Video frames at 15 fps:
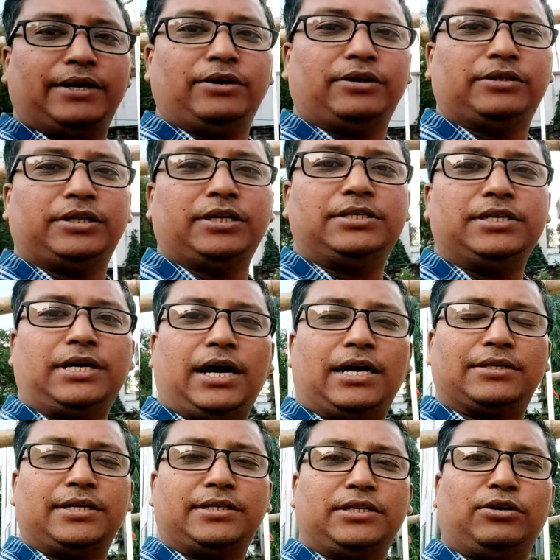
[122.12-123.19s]
বাইরে অর্থাৎ যে
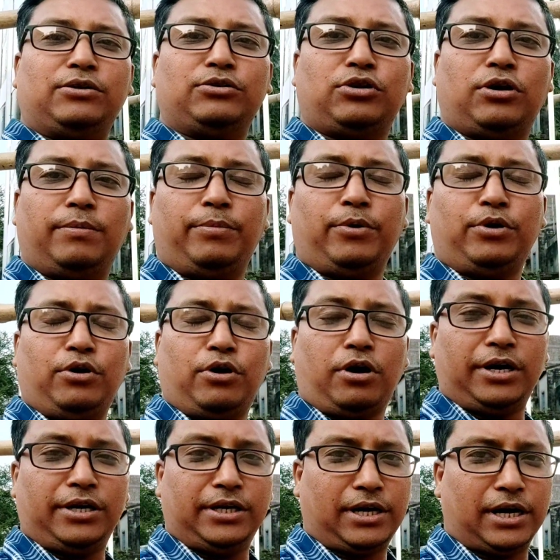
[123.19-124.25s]
কাজটা যে এখনো সম্পূর্ণ
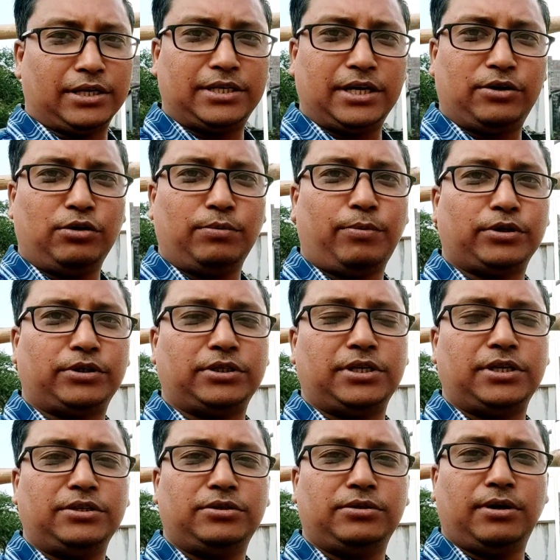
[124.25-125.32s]
হয়নি কাজটা এখনো
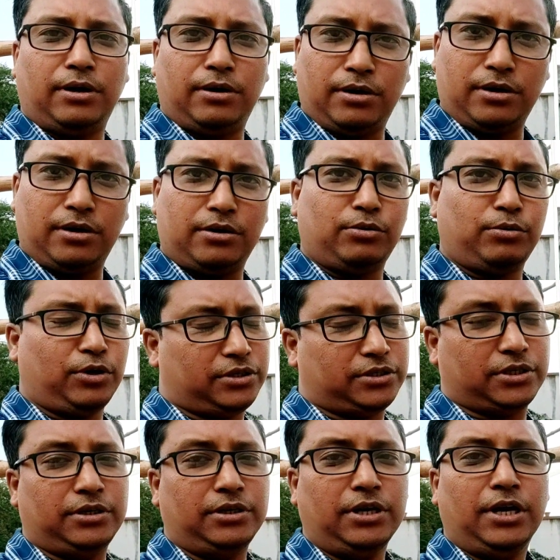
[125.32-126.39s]
প্রসেসিং
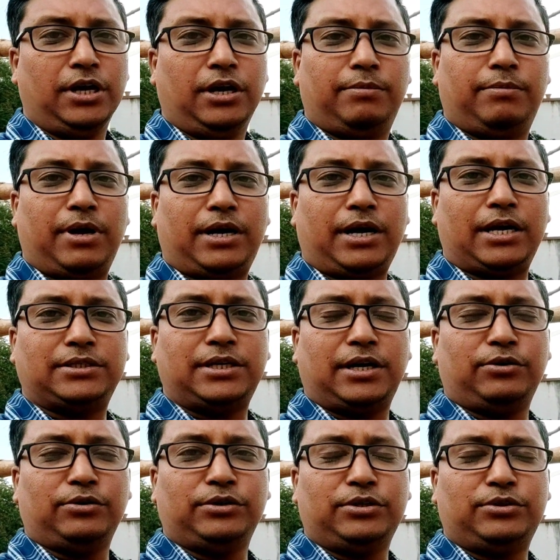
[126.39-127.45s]
রয়েছে বা কাজটা
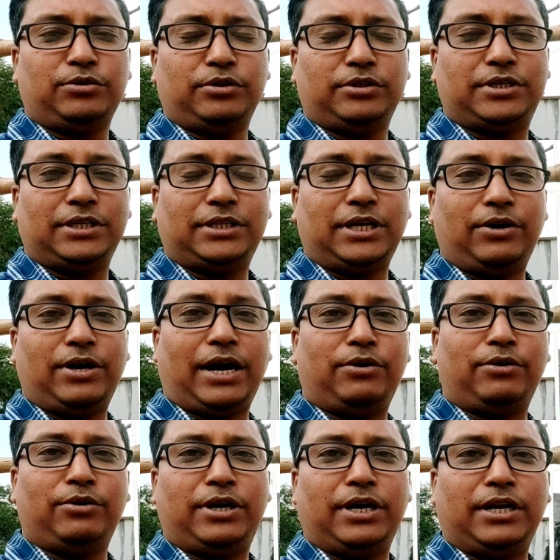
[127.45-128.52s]
এখনো যে চলছে তা
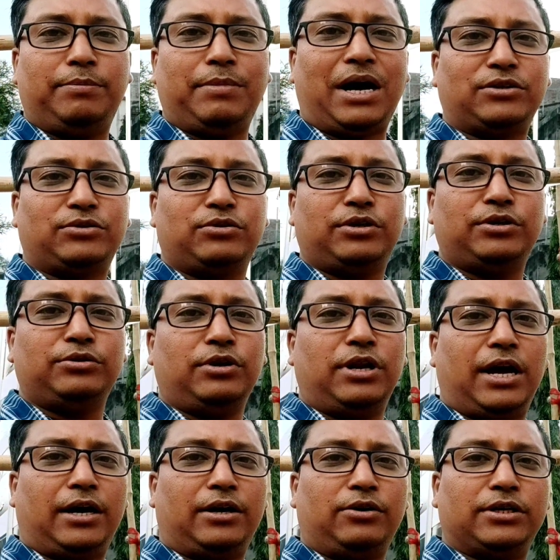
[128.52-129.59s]
এখনো এখানে বাঁশগুলো কিন্তু
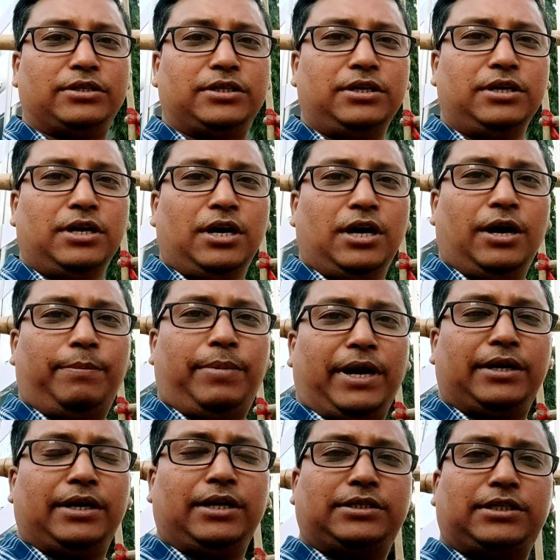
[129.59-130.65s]
লাগানো আছে
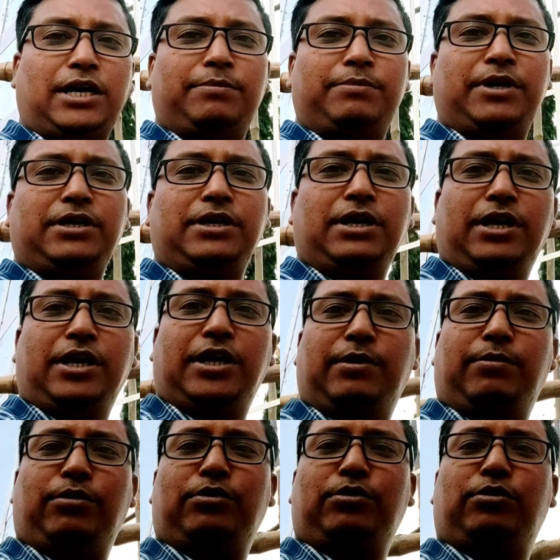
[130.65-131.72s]
প্যান্ডেলের সামনেই
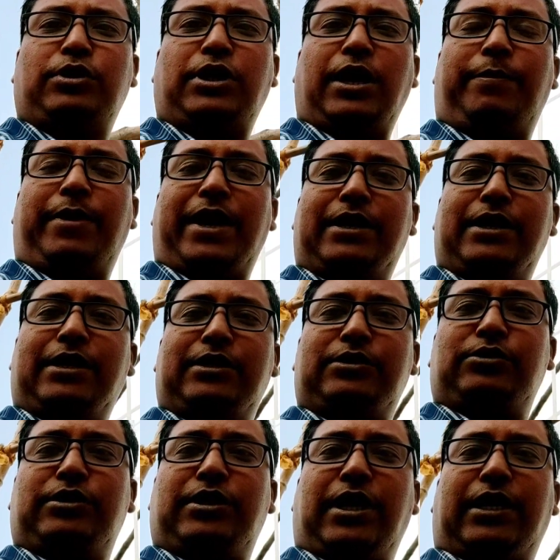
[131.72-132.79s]
এবং গোটা প্যান্ডেলটা
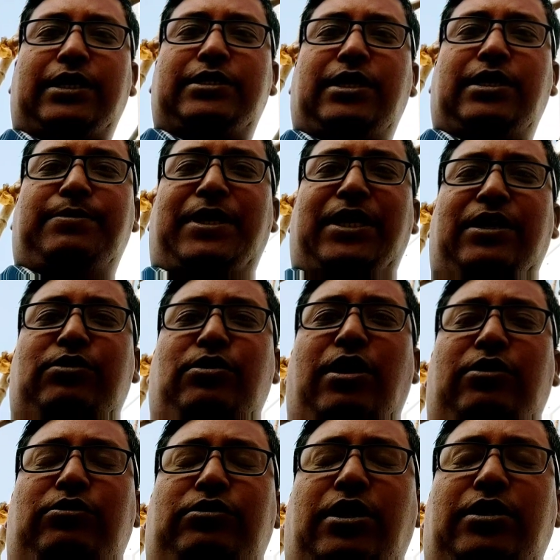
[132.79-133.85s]
যদি দেখা যায় মানে
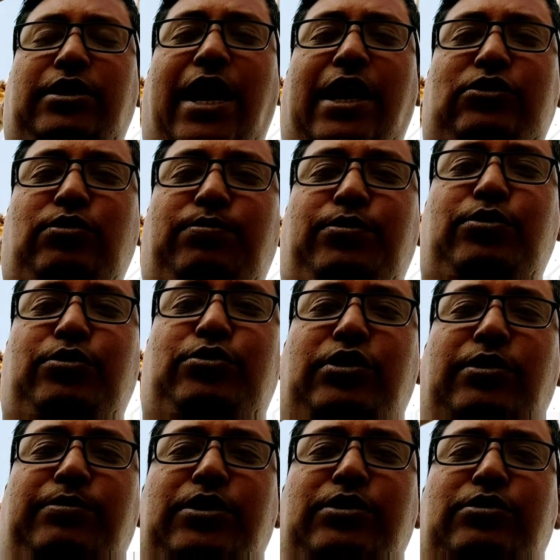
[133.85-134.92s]
অর্থাৎ একশো ফুট
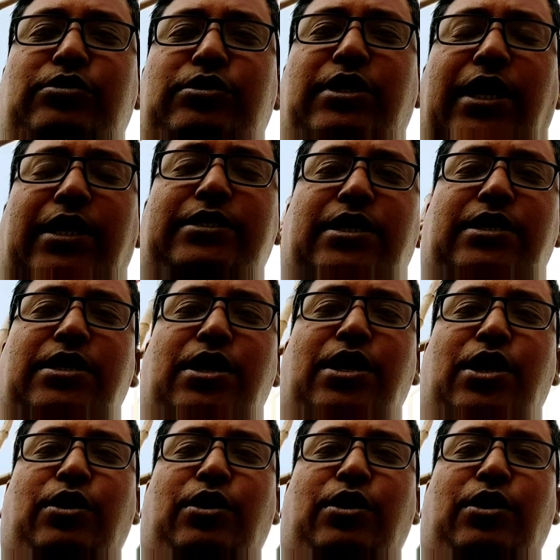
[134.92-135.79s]
উচ্চতা বিশিষ্ট যদি দেখা যায়